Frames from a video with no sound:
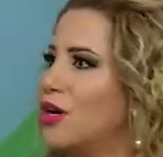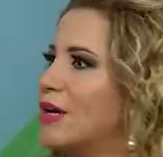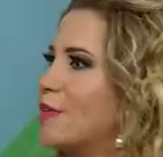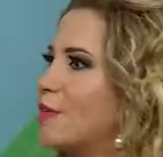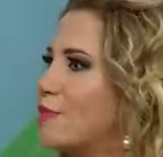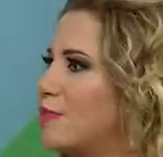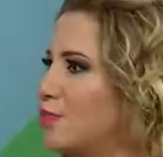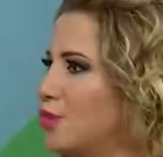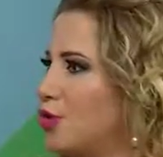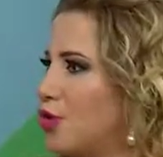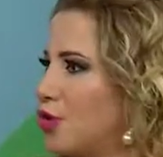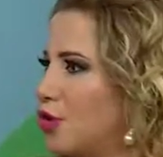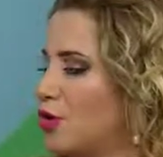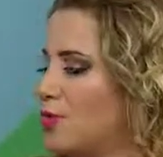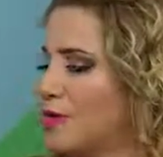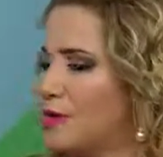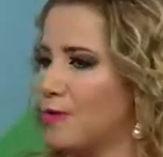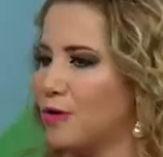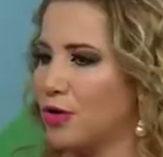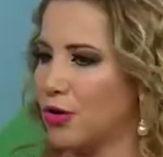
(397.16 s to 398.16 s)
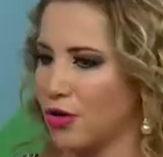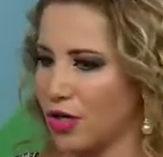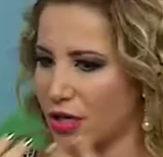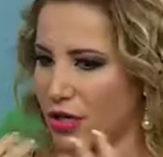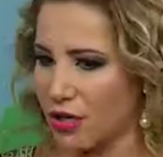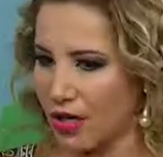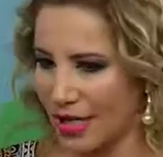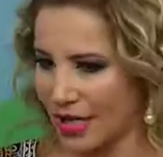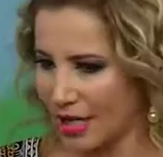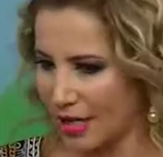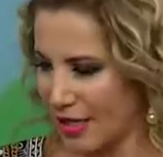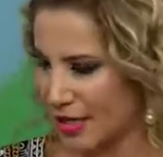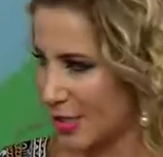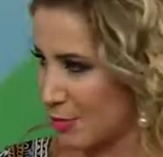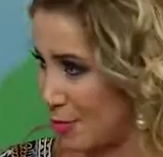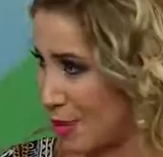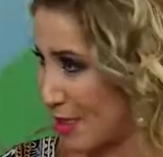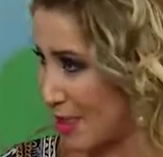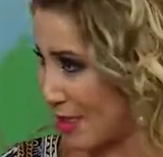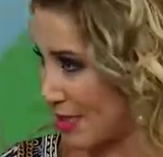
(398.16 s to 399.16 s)
em, no lo vivo en
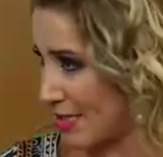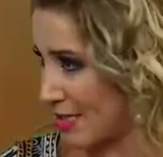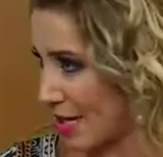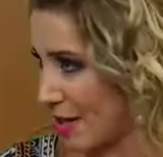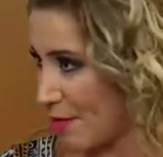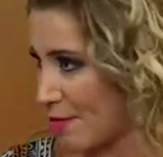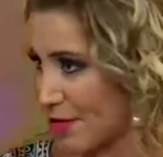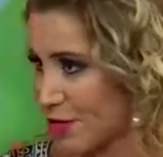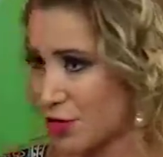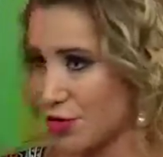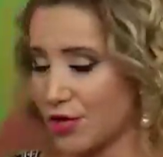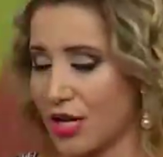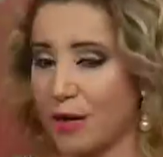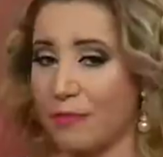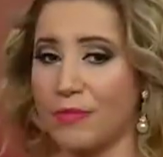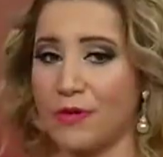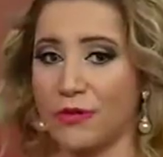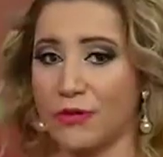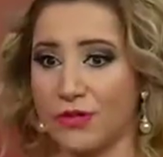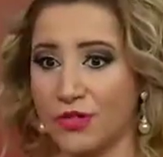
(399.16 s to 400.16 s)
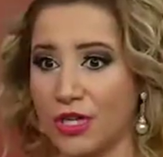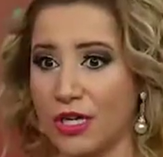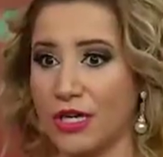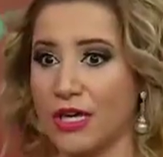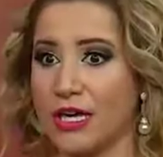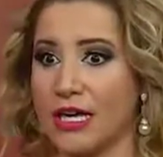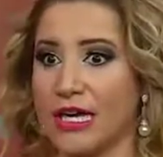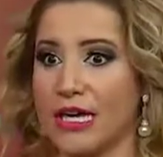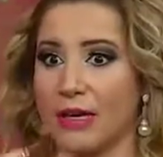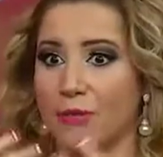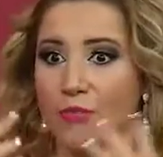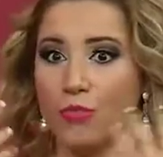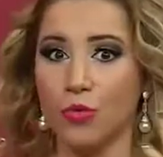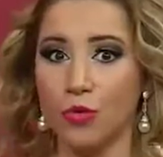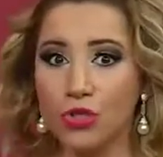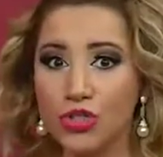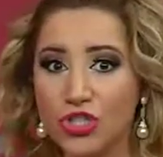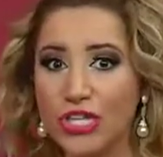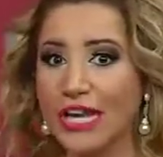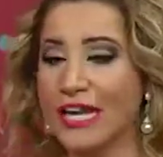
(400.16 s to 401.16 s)
experiencia personal, pero sí,
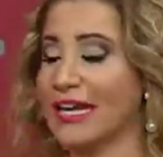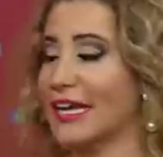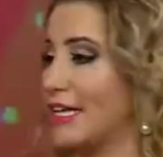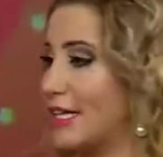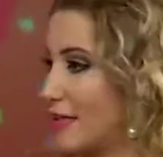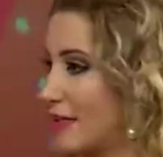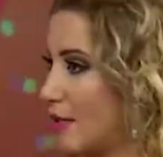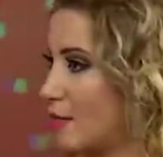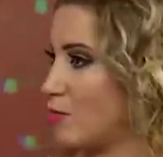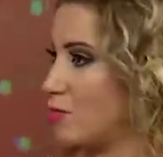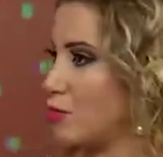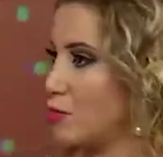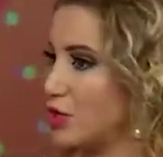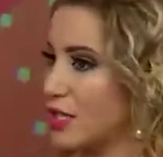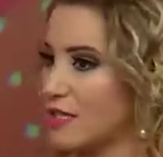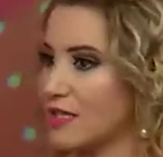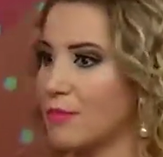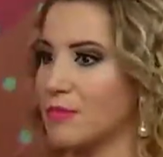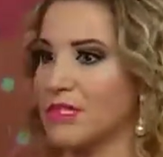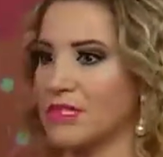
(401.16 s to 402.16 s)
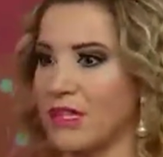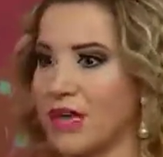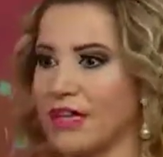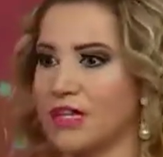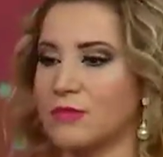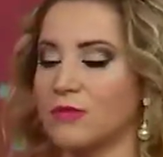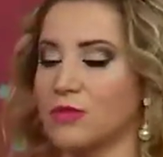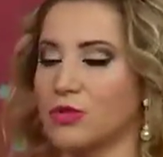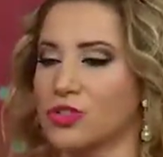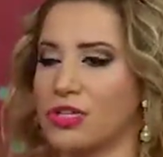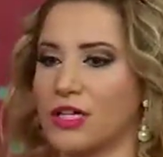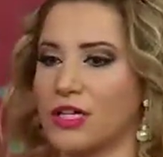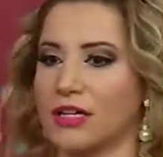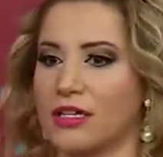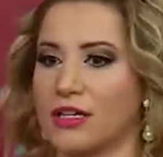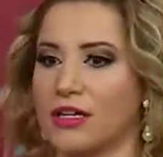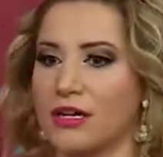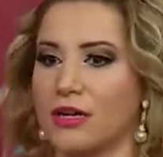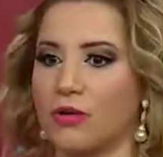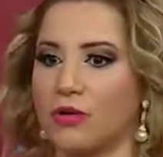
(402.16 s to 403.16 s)
mucha gente, muchas amistades, mucha
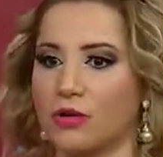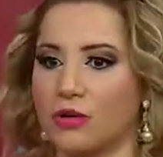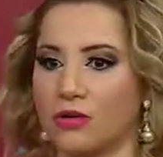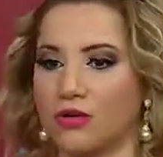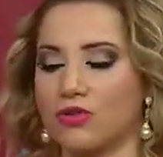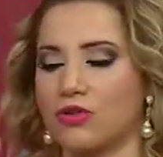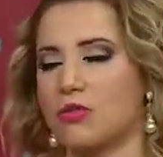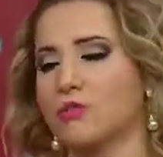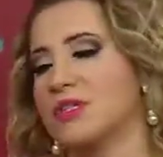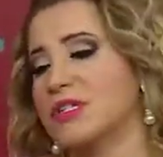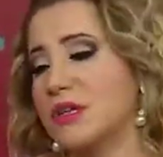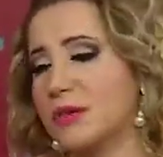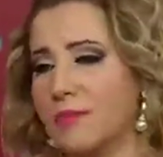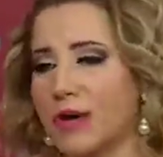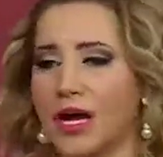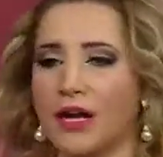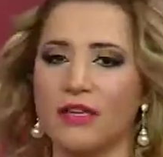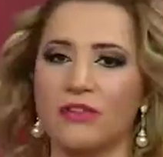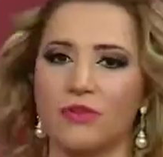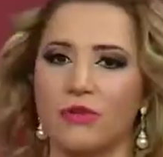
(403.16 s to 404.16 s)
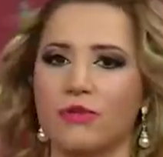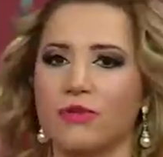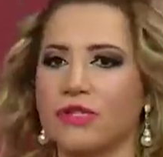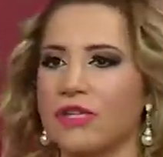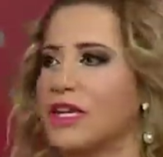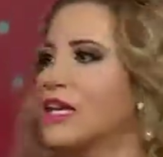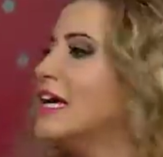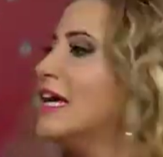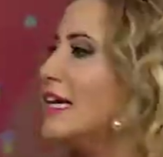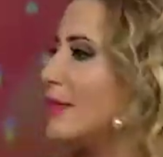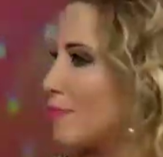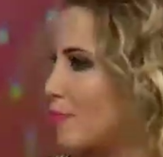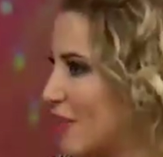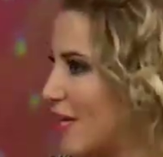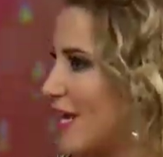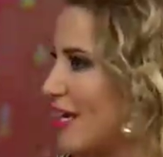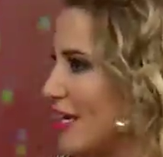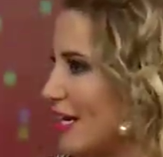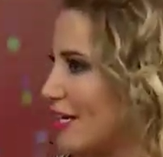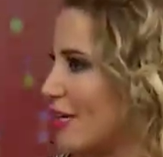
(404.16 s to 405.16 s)
gente que conozco, mis hermanas o algo así,
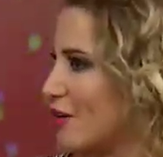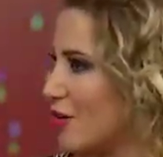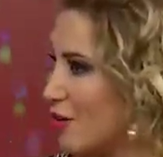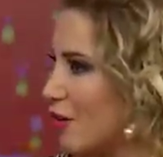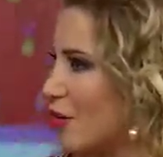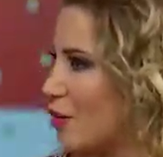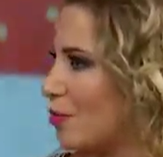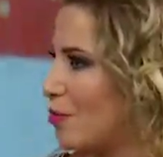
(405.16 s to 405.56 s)
tienen no